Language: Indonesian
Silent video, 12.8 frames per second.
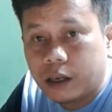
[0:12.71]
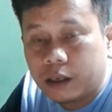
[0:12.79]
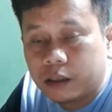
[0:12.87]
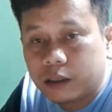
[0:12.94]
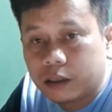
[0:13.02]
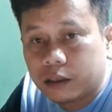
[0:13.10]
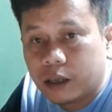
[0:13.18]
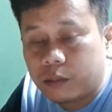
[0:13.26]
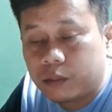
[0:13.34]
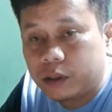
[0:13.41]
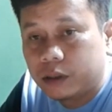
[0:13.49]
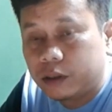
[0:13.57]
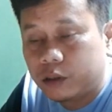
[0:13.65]
dan
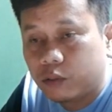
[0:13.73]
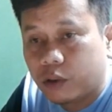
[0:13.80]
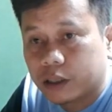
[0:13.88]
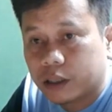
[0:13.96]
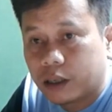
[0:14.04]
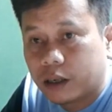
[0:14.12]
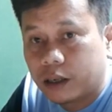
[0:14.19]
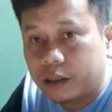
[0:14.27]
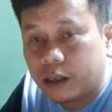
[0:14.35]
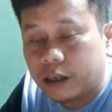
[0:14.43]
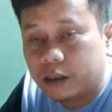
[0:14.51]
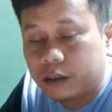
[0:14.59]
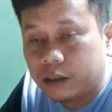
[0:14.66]
tetap di suasana
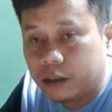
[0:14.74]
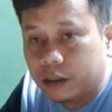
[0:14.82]
yang